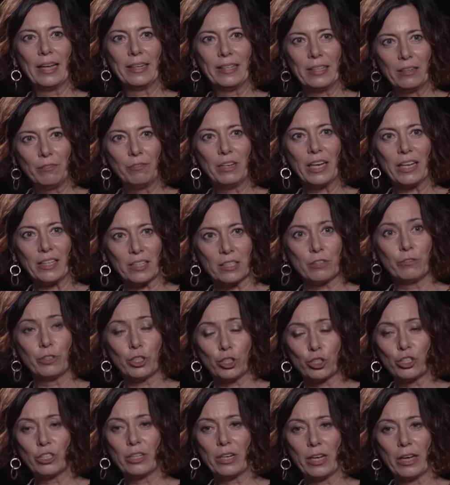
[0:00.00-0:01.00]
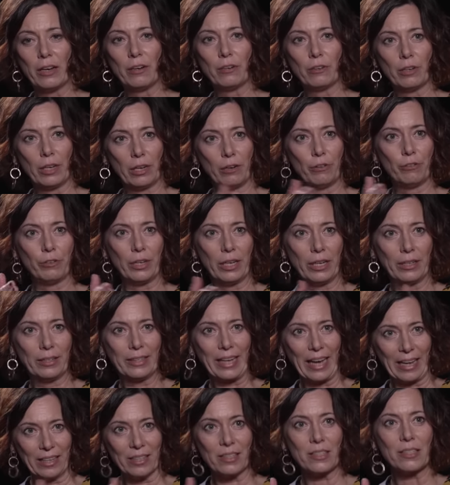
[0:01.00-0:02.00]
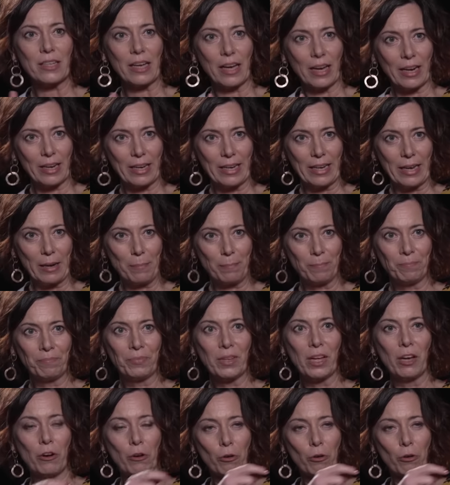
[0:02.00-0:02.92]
die wir inzwischen in, in, in Gänze erleben mhm.